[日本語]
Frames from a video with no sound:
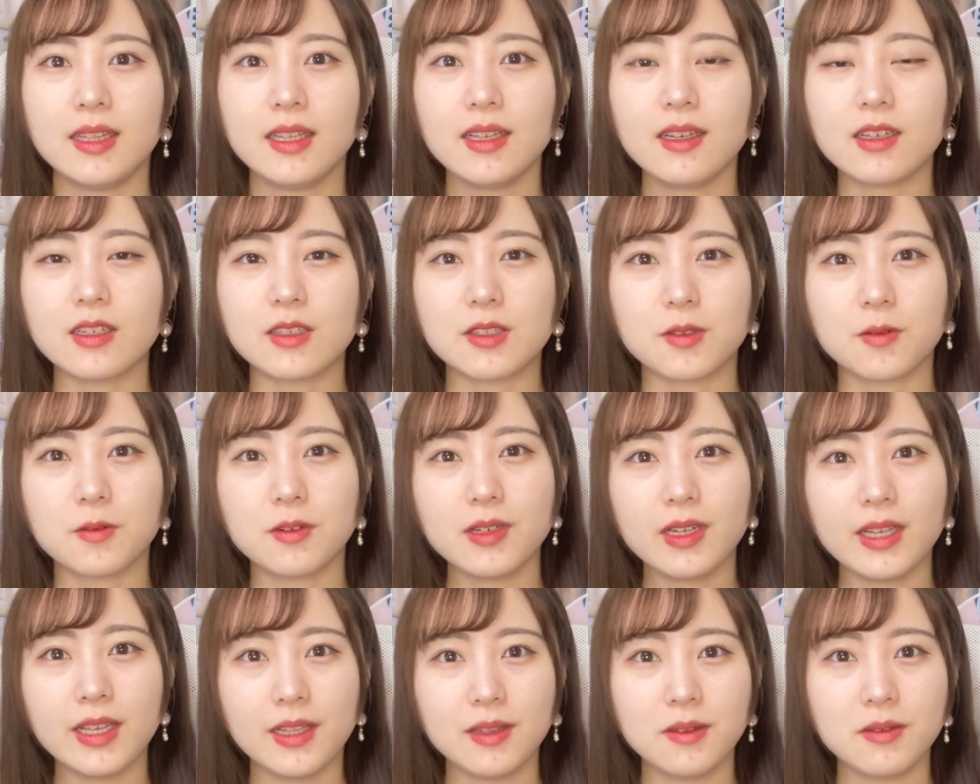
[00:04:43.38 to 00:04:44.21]
なんかそこ
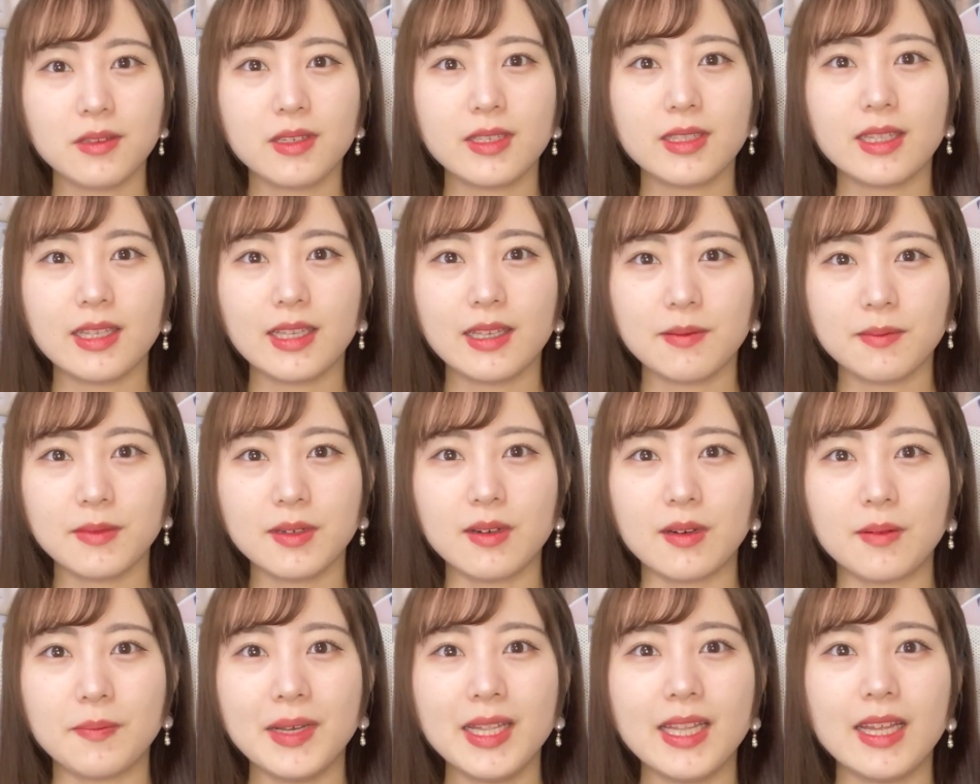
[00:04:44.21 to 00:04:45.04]
ら辺の規定
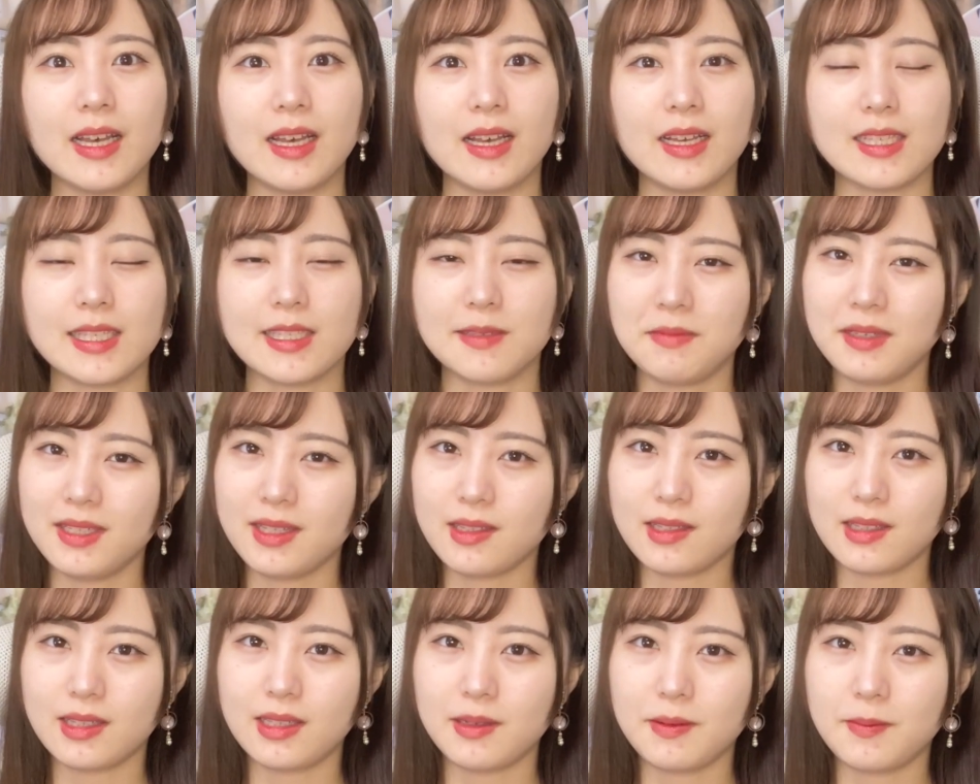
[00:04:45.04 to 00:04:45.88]
もまだ始まっ
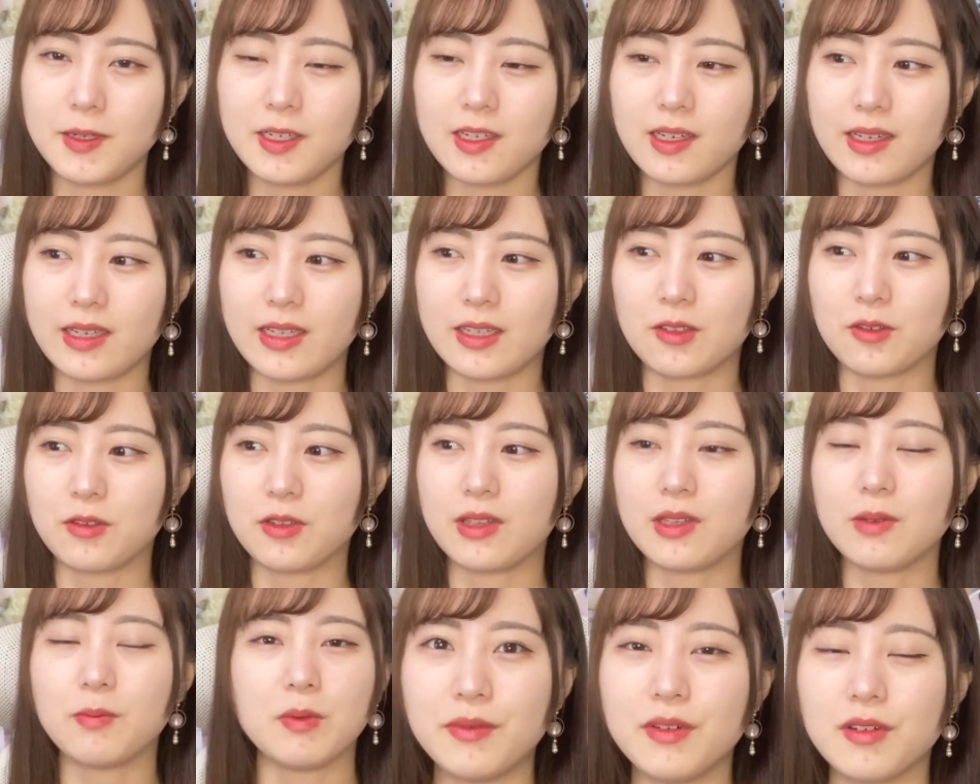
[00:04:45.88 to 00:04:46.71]
たばかりといっ
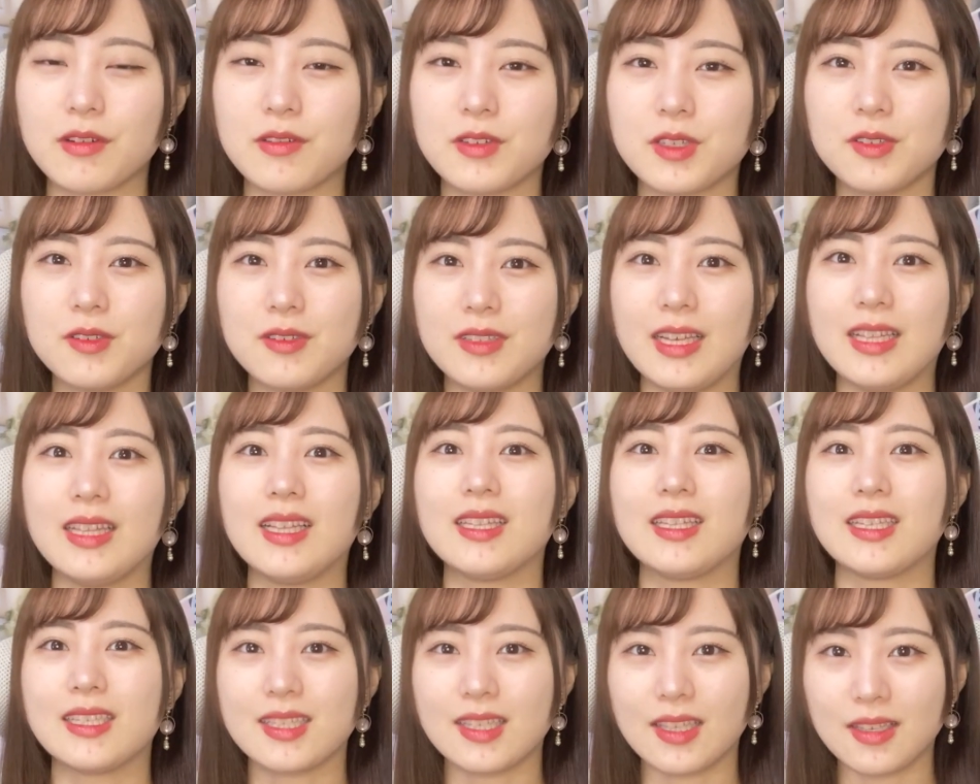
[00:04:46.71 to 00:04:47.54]
てももう5周年な
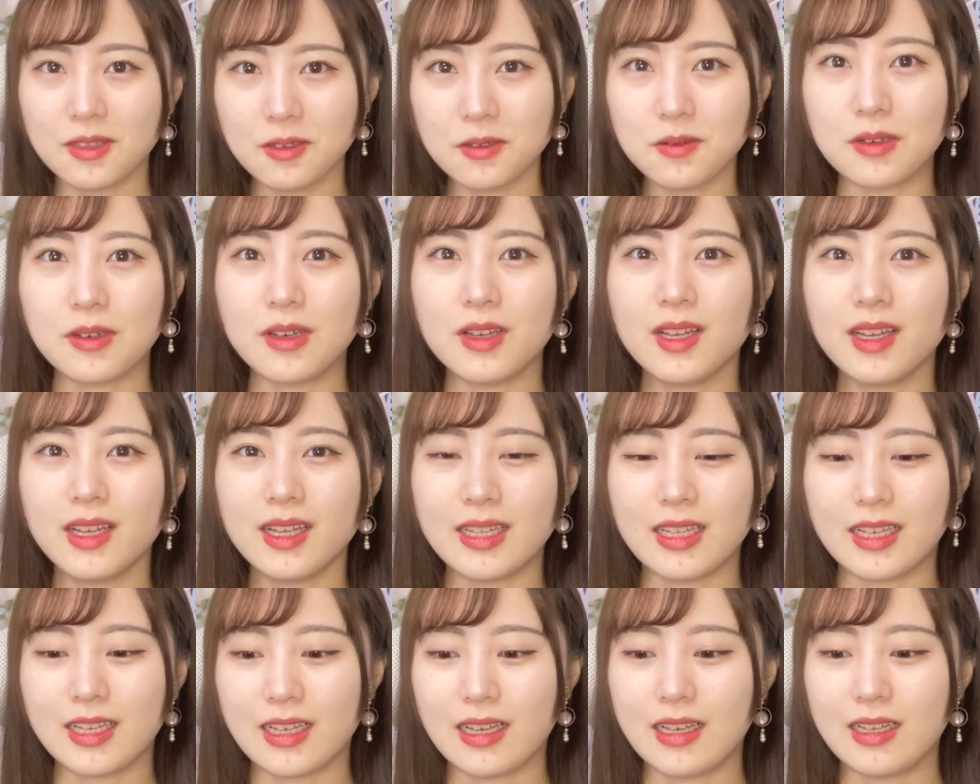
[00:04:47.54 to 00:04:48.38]
んですけど、
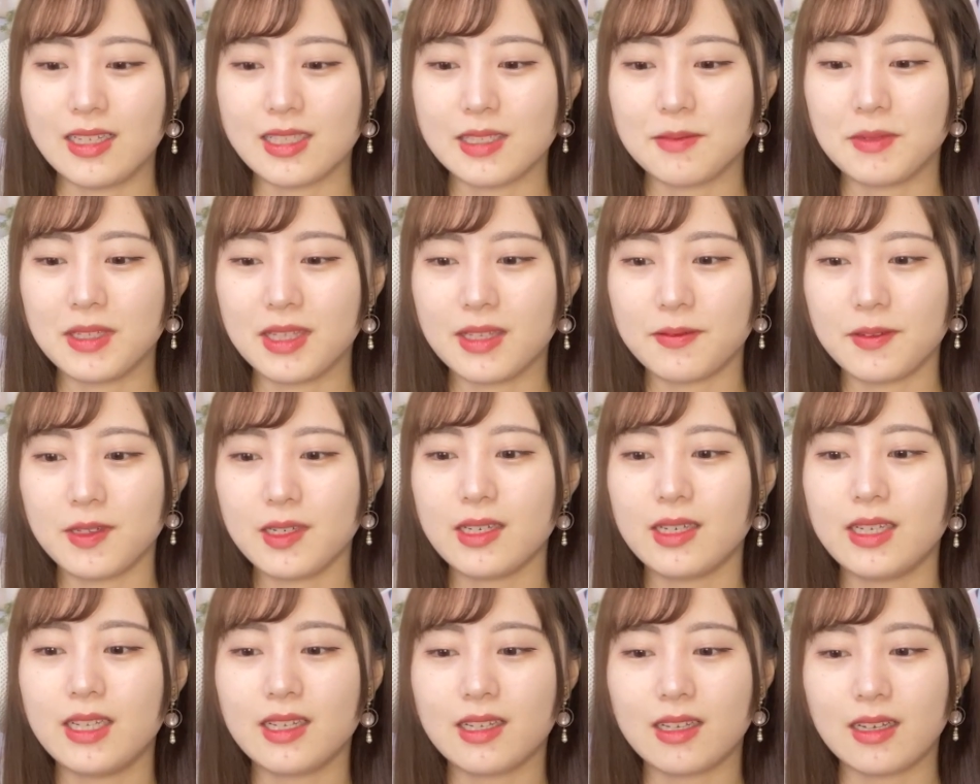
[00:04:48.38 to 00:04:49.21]
なんか始まったば
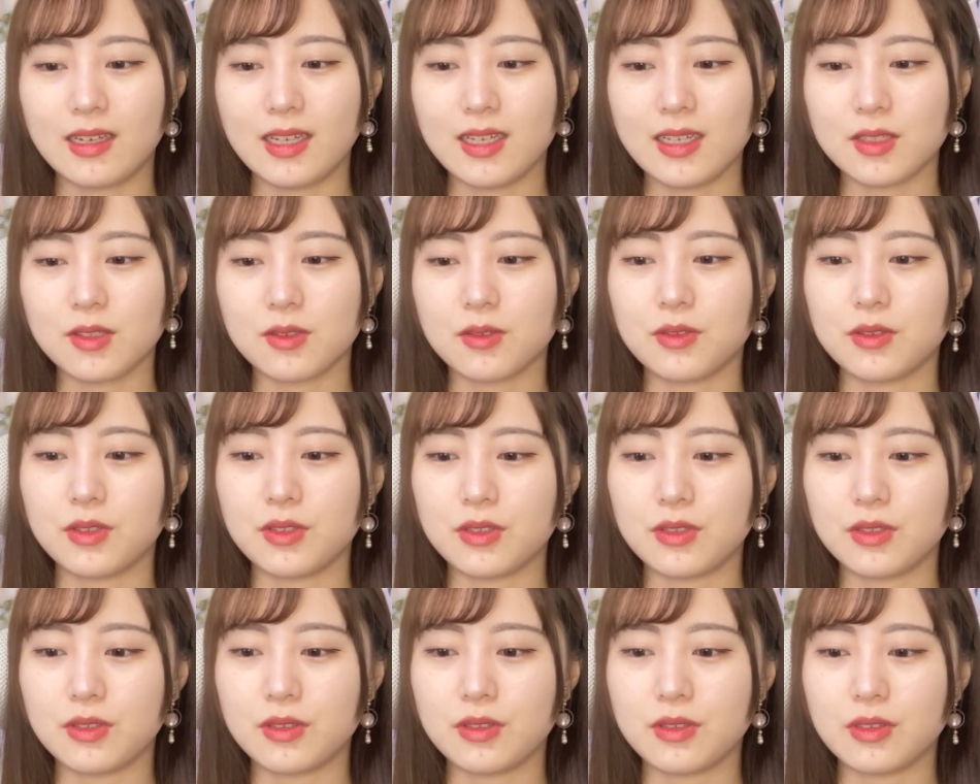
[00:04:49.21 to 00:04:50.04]
かりだからそう
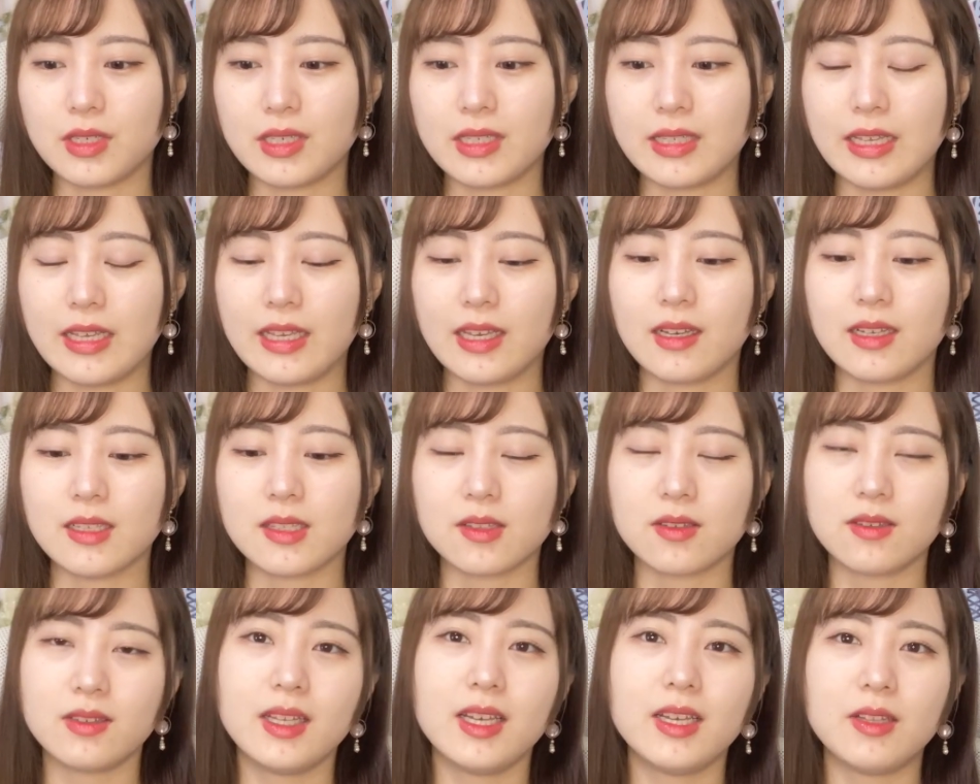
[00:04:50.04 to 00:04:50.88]
いう規定が
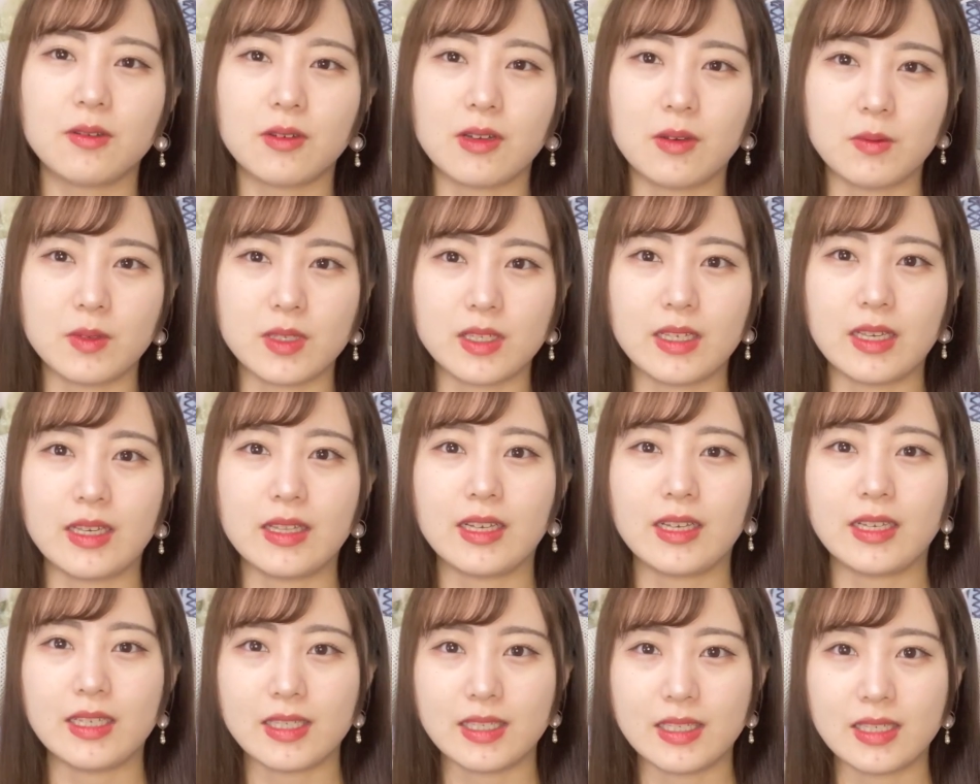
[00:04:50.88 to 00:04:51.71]
少ないのかもしれ
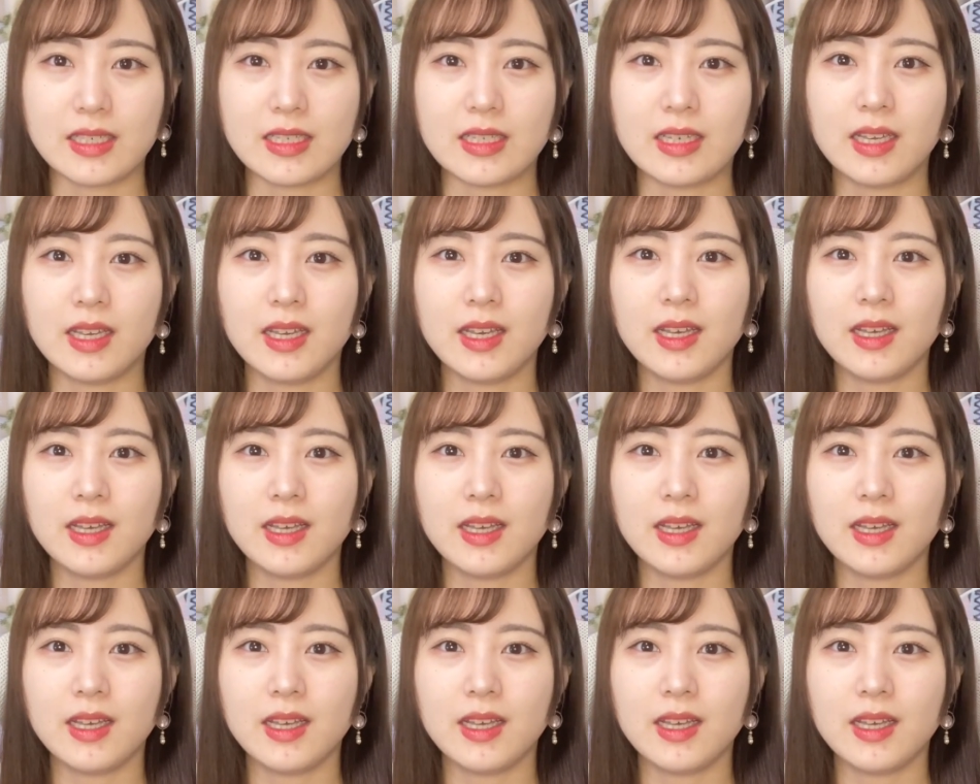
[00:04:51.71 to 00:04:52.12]
ないし、